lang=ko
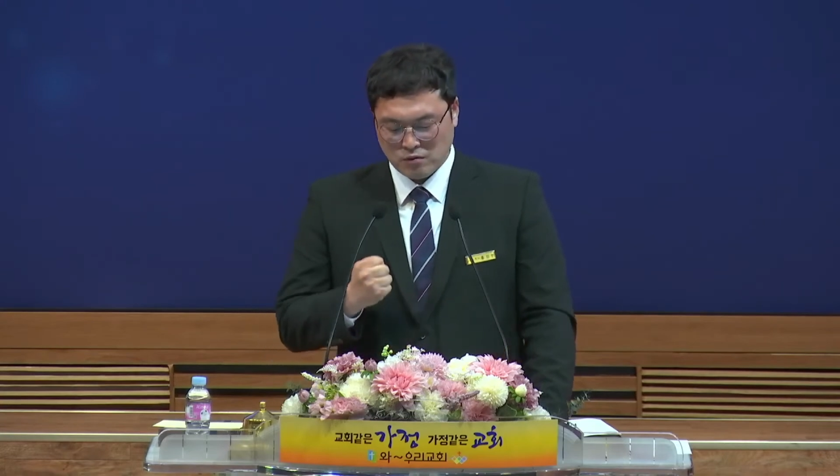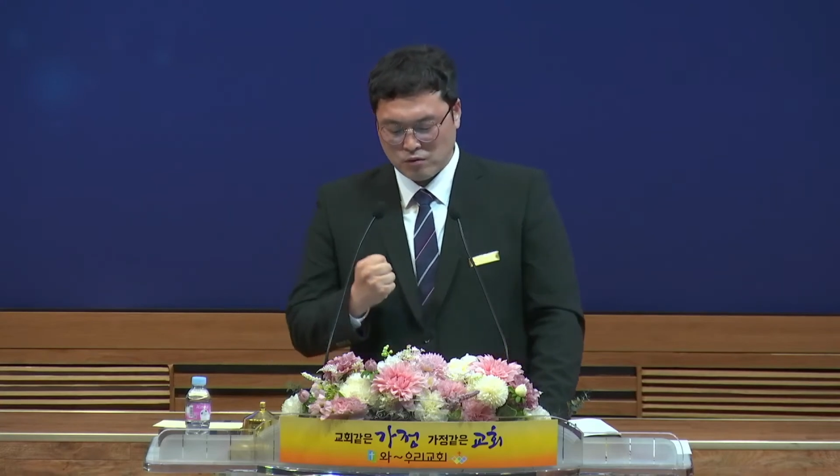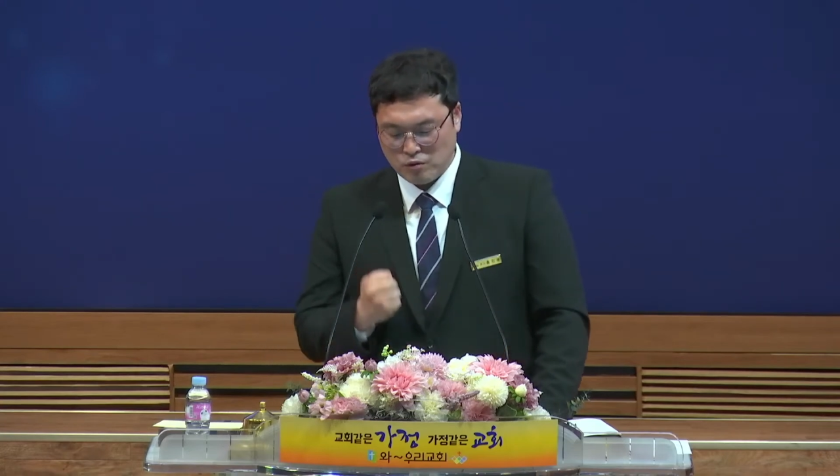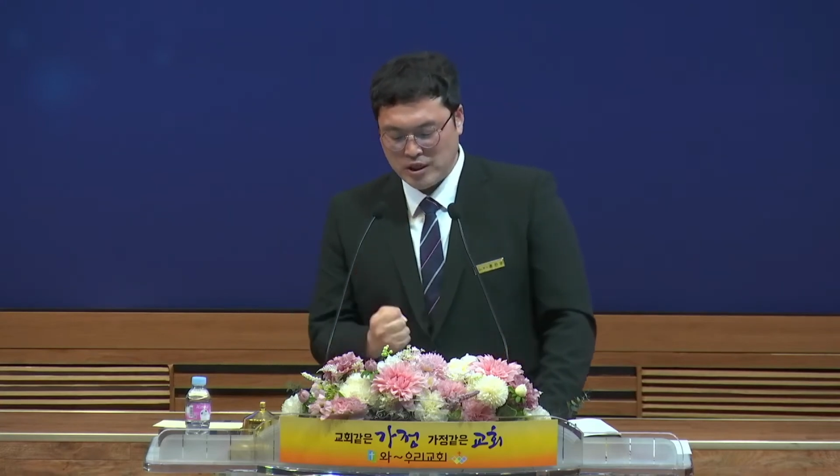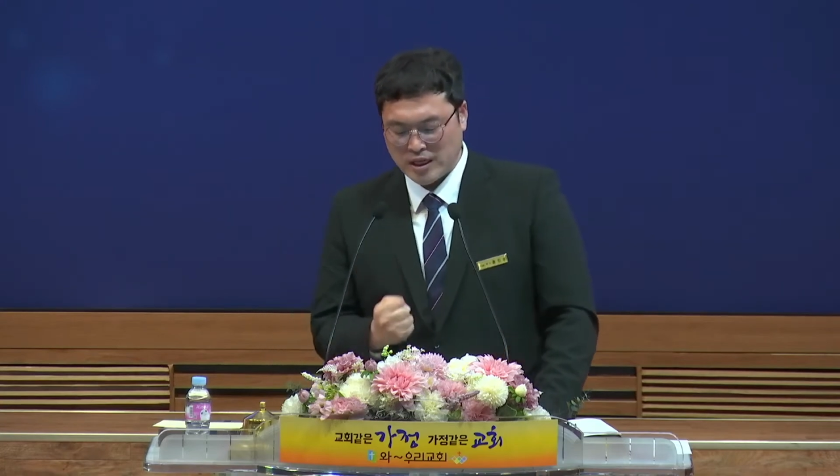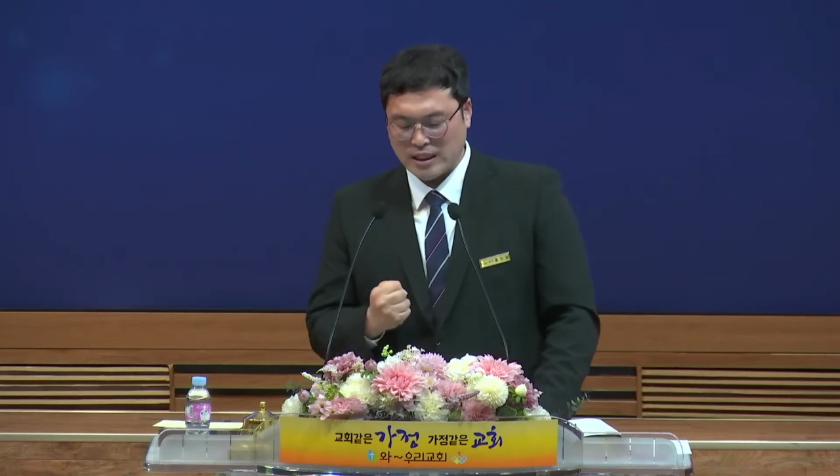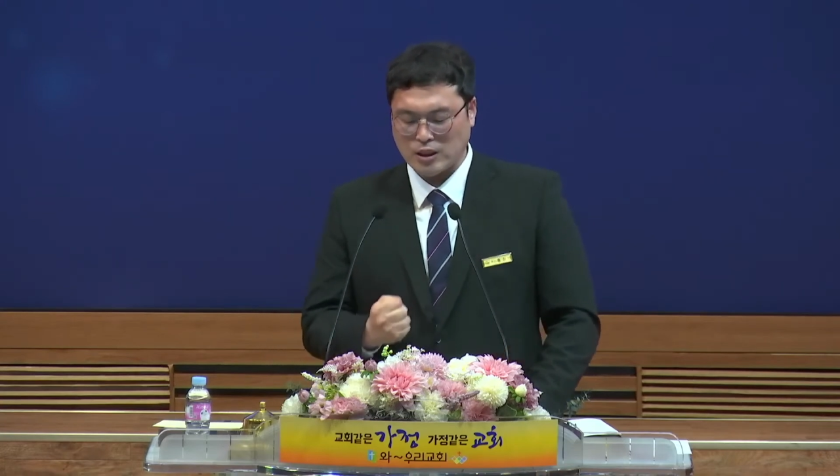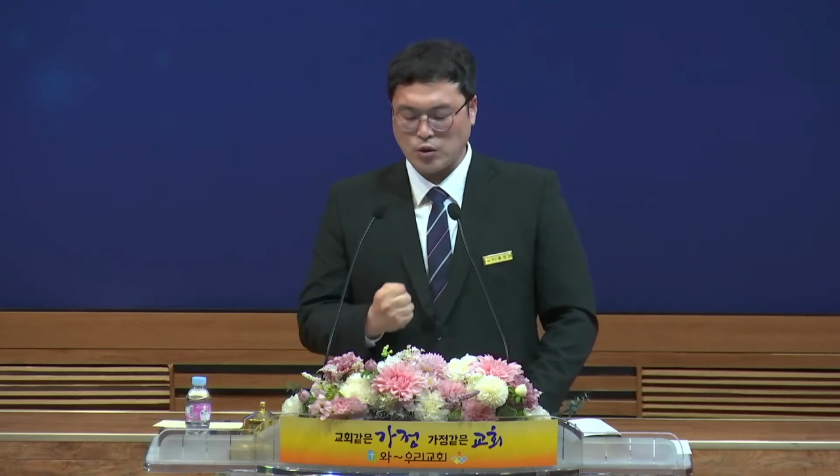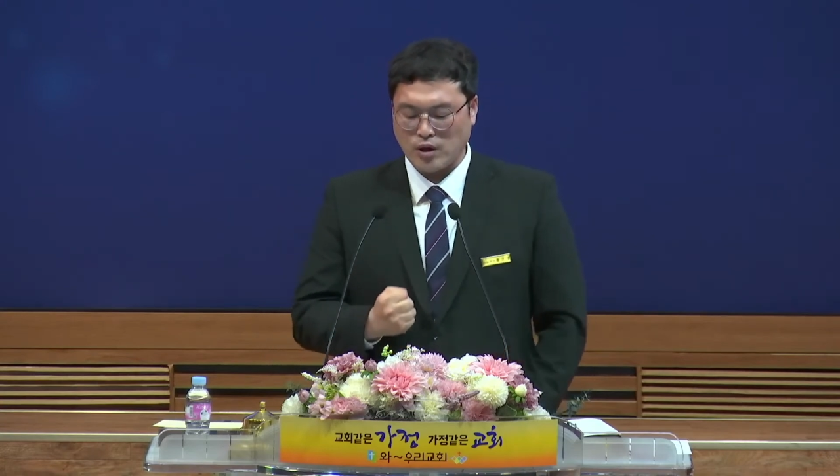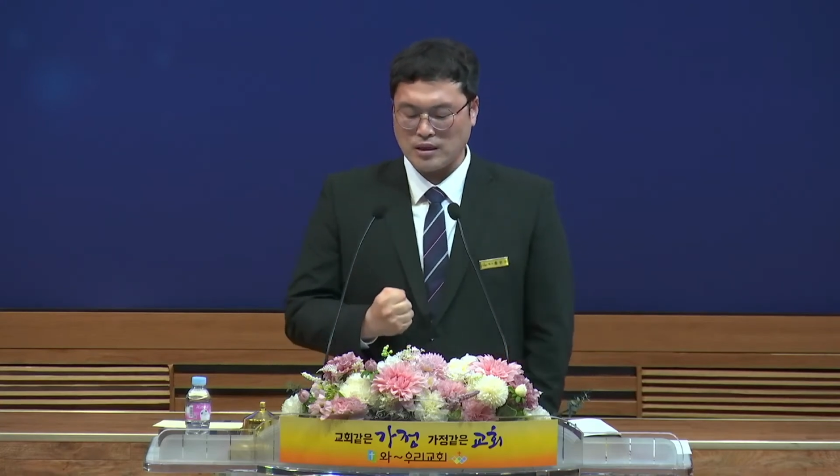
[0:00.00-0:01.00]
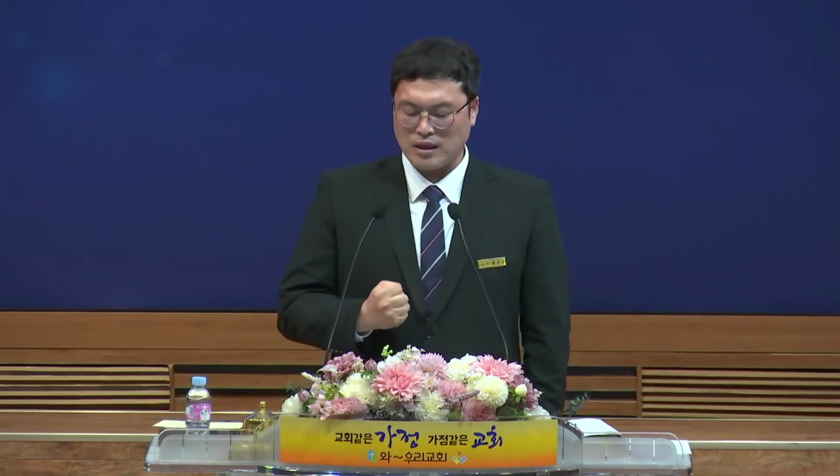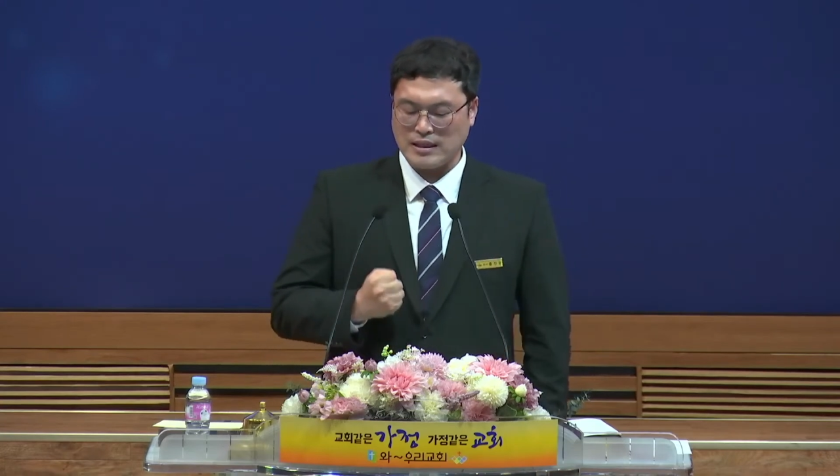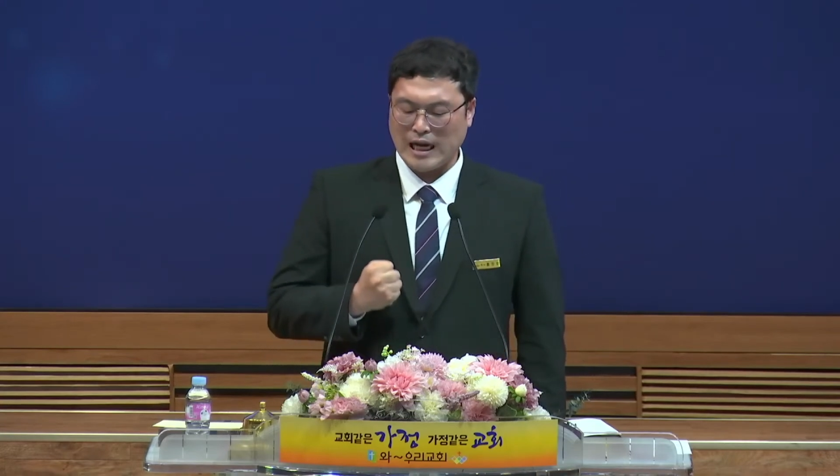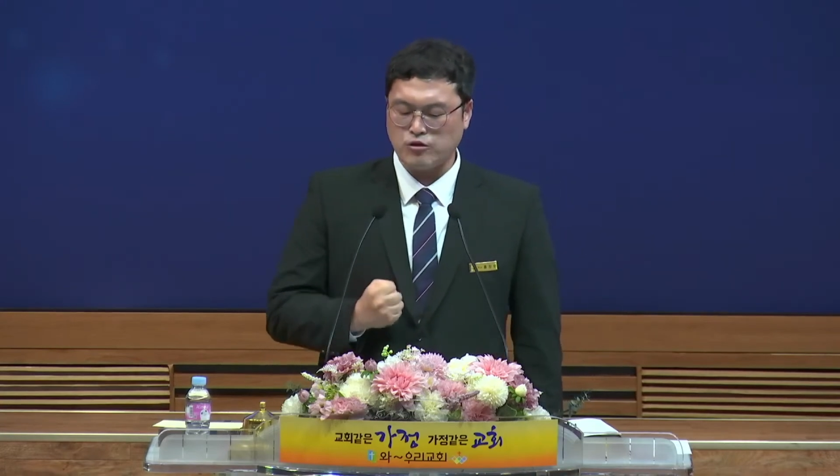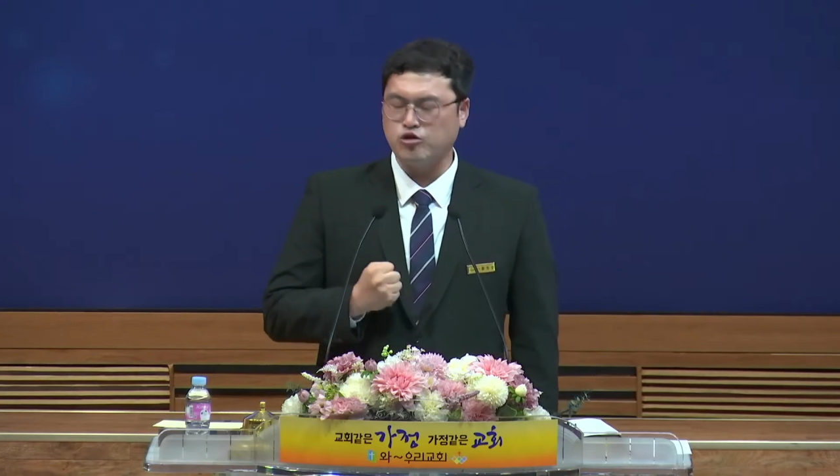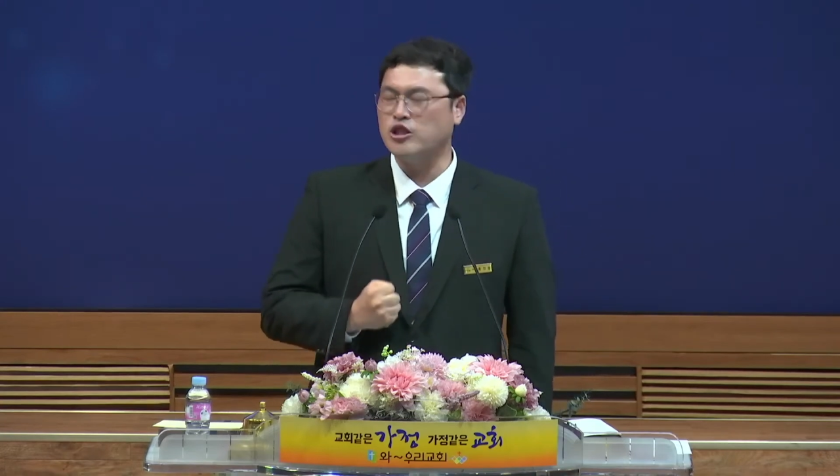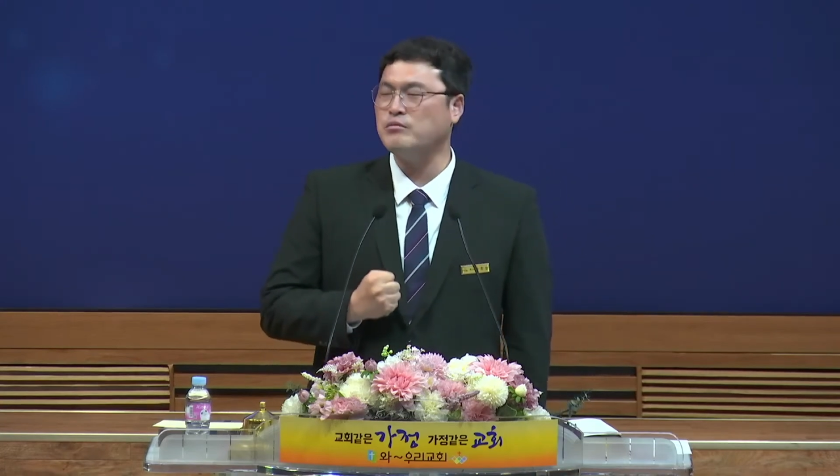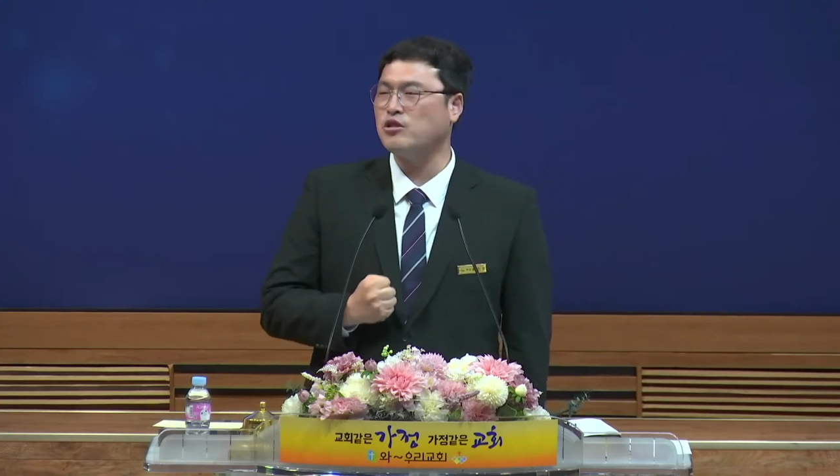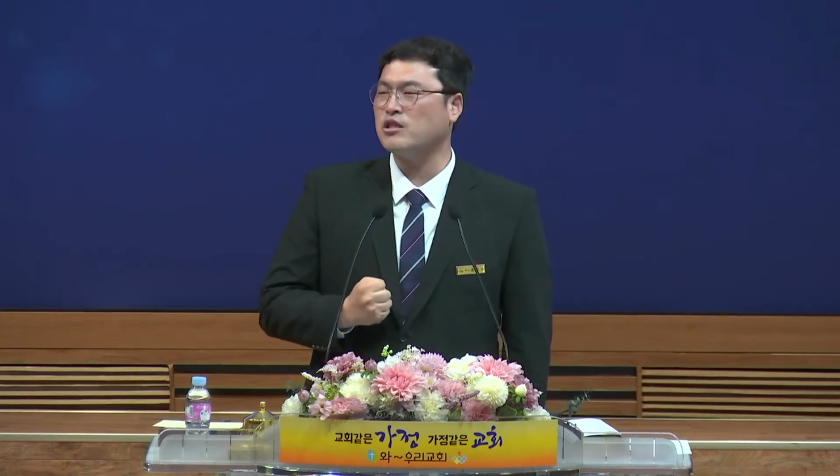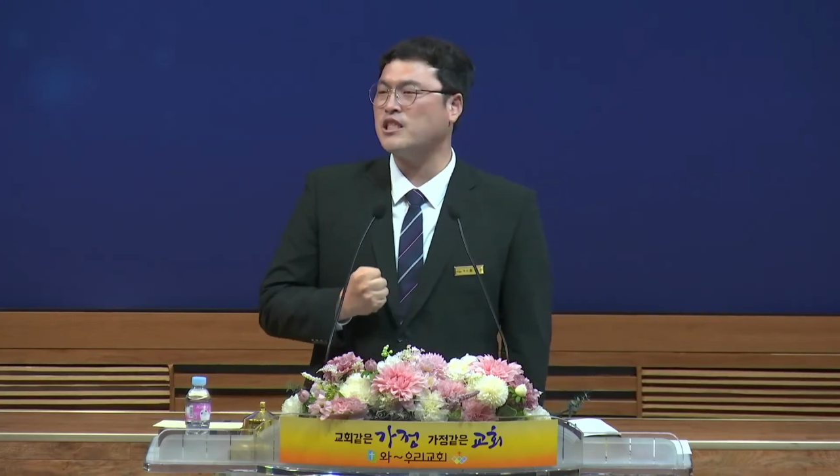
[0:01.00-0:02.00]
우리 안에 세속화된 나
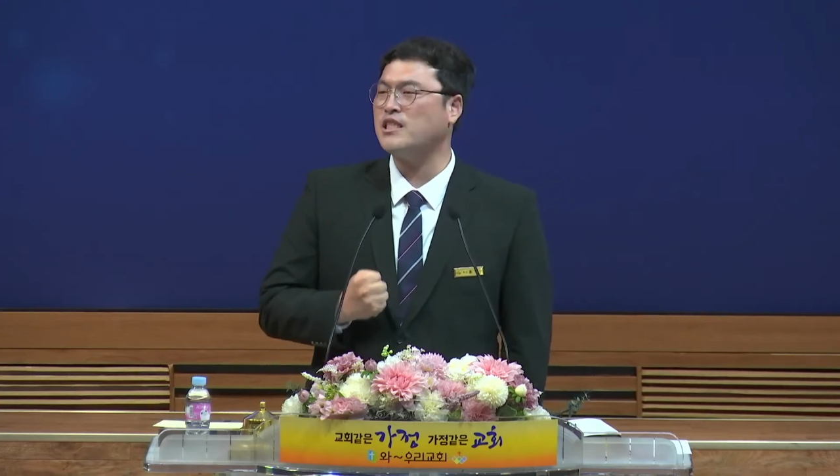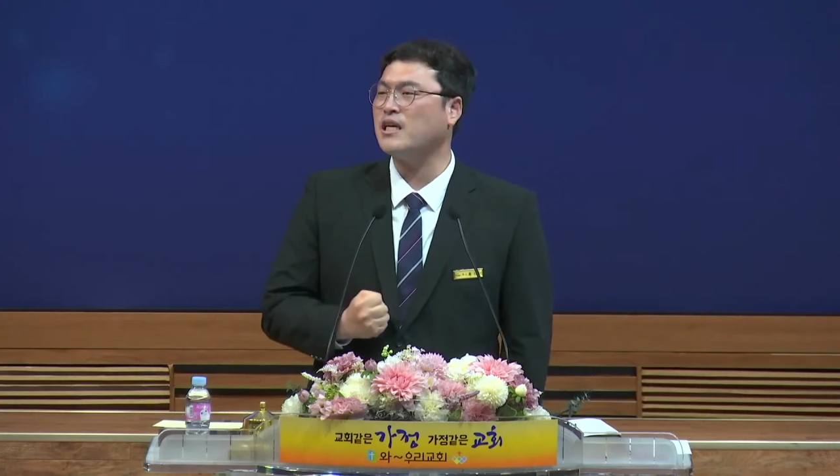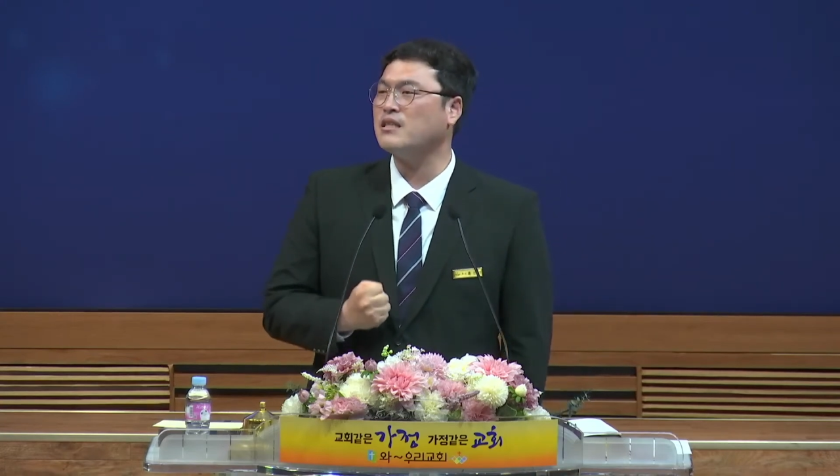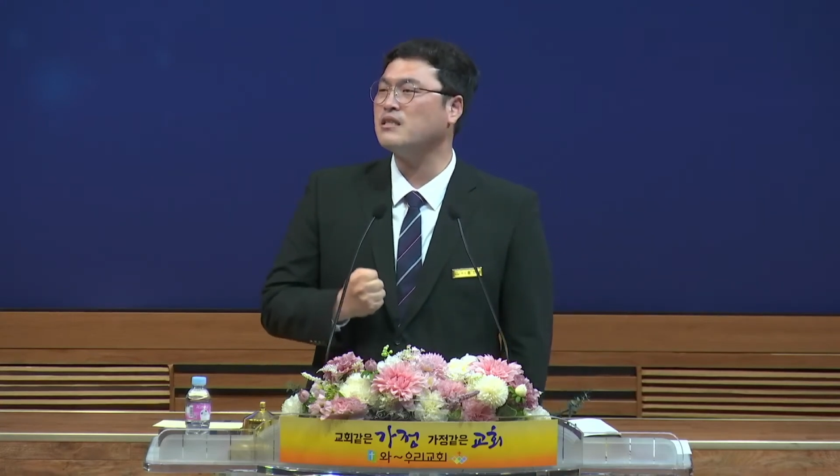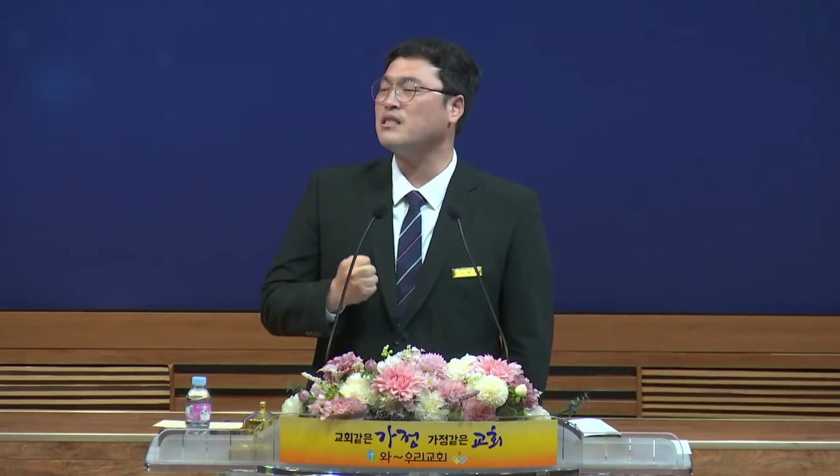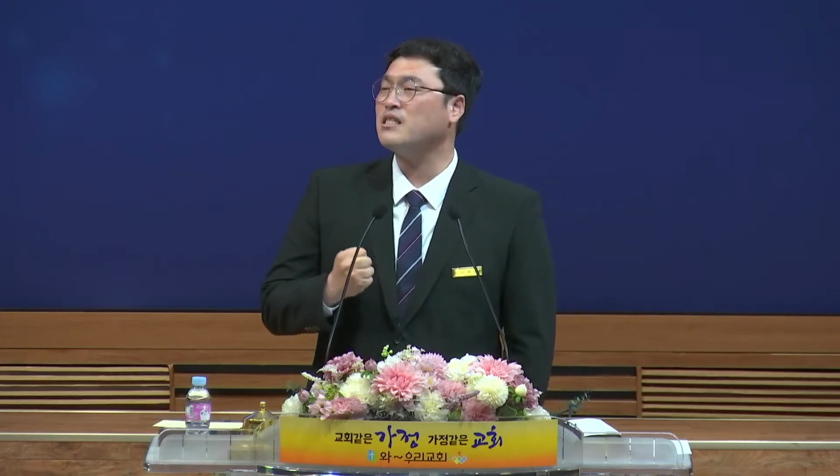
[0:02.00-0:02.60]
중심적인 신앙